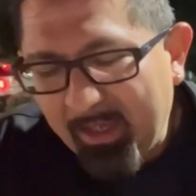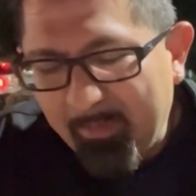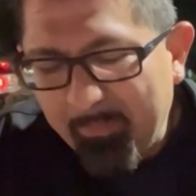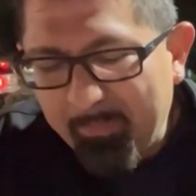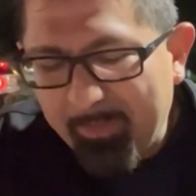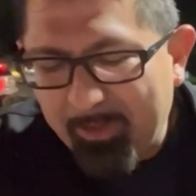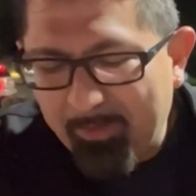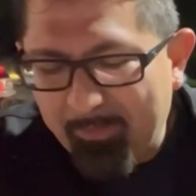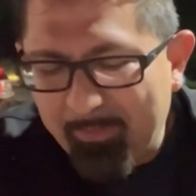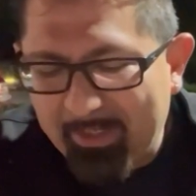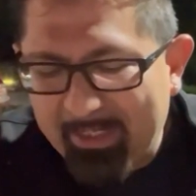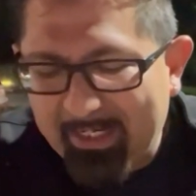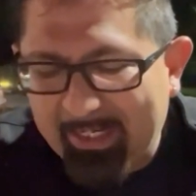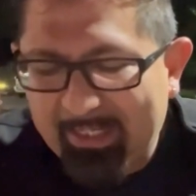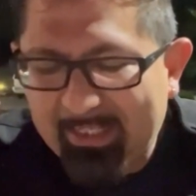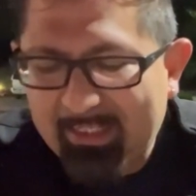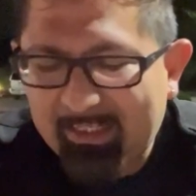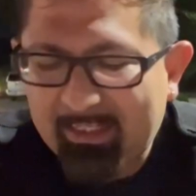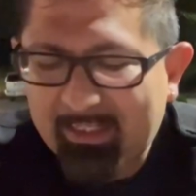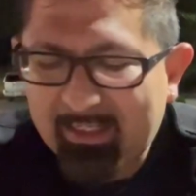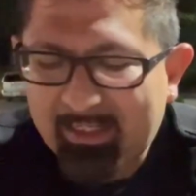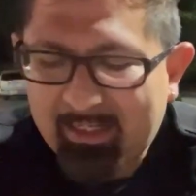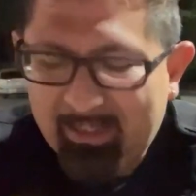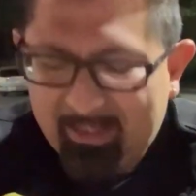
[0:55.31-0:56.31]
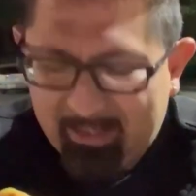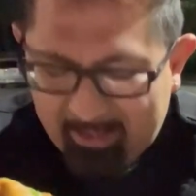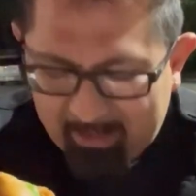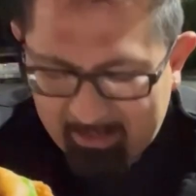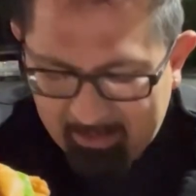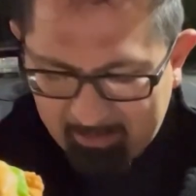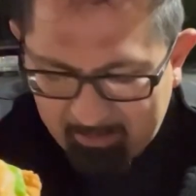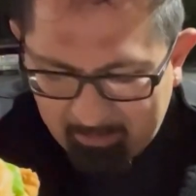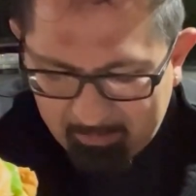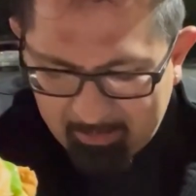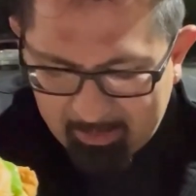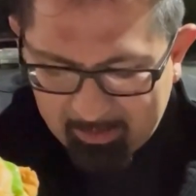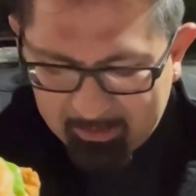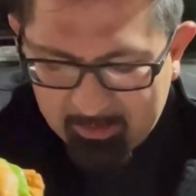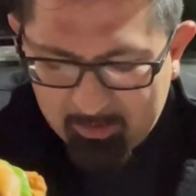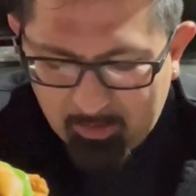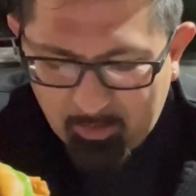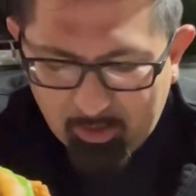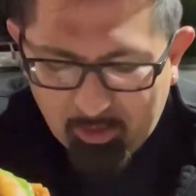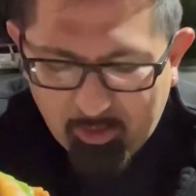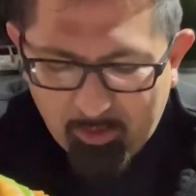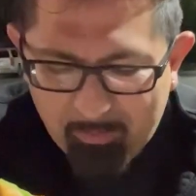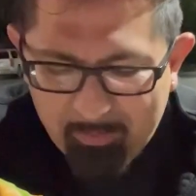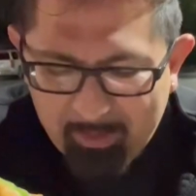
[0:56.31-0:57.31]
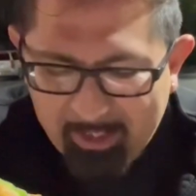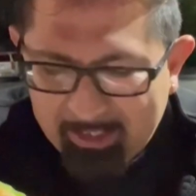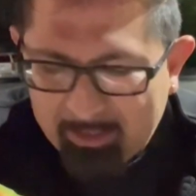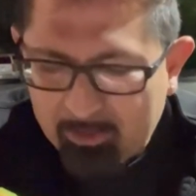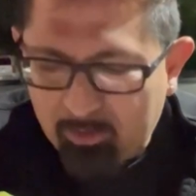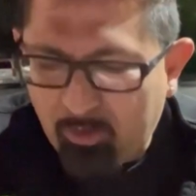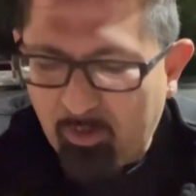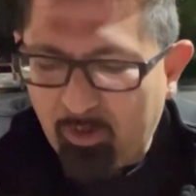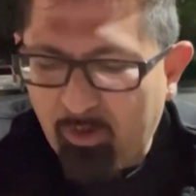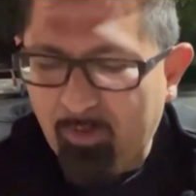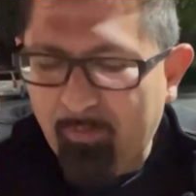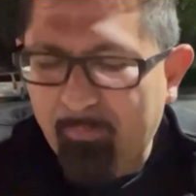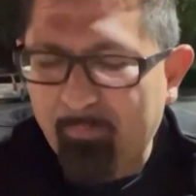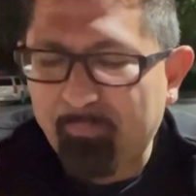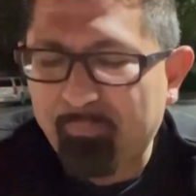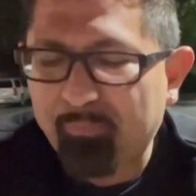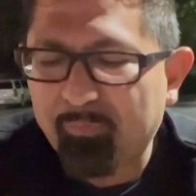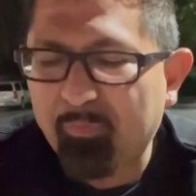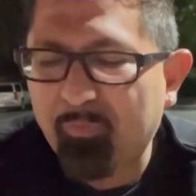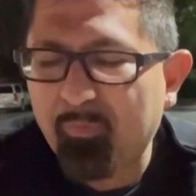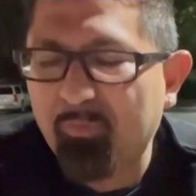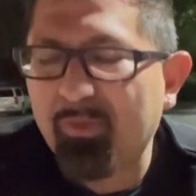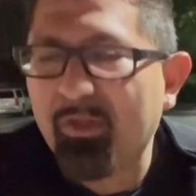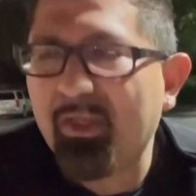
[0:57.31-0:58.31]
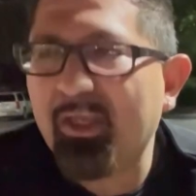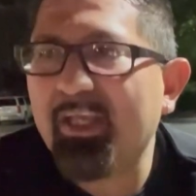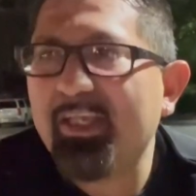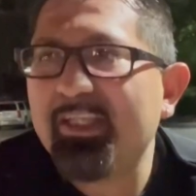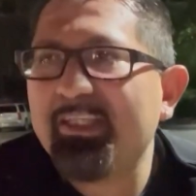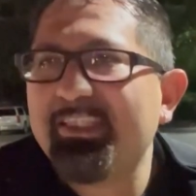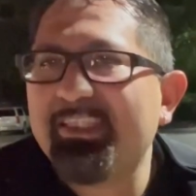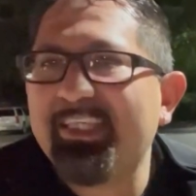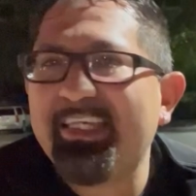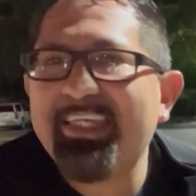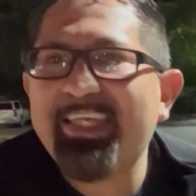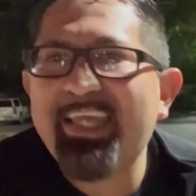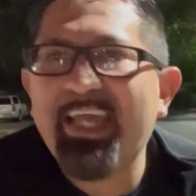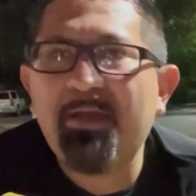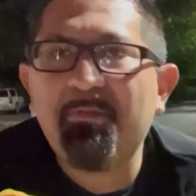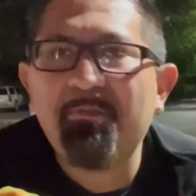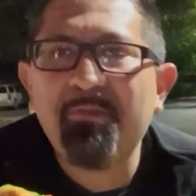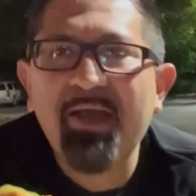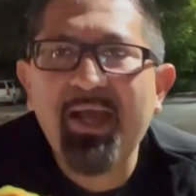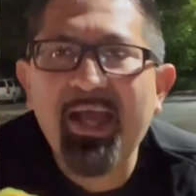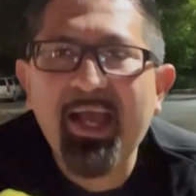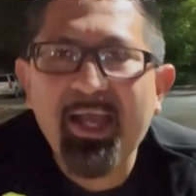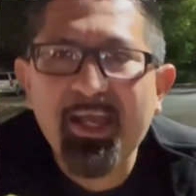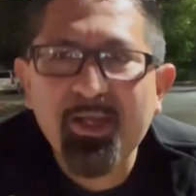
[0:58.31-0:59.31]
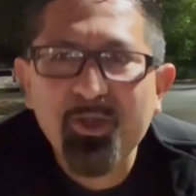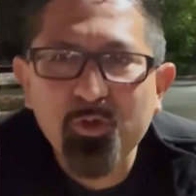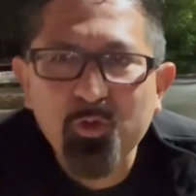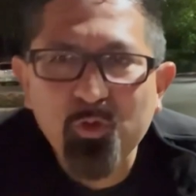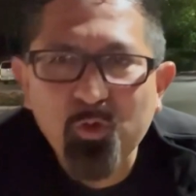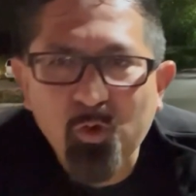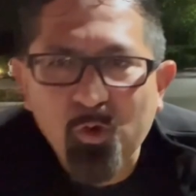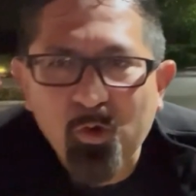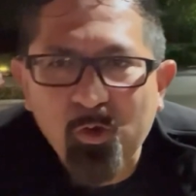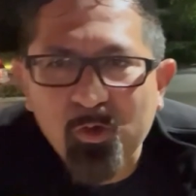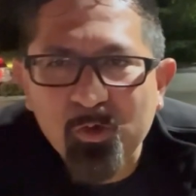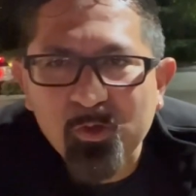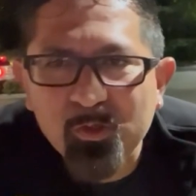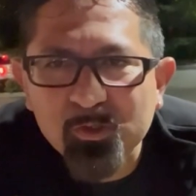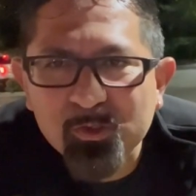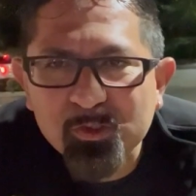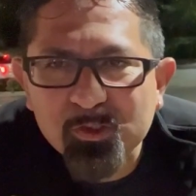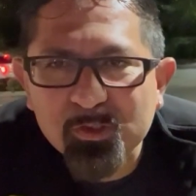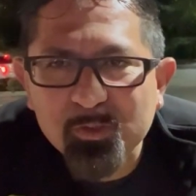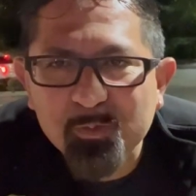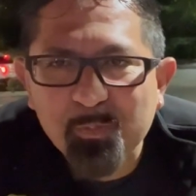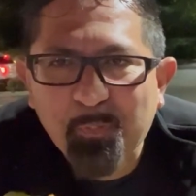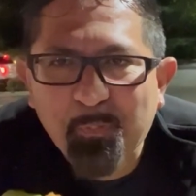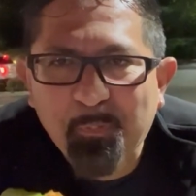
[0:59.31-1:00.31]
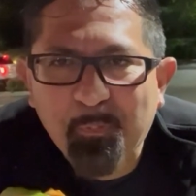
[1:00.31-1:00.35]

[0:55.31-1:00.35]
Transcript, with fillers: Pero mire, me estoy comiendo, se llama Ghost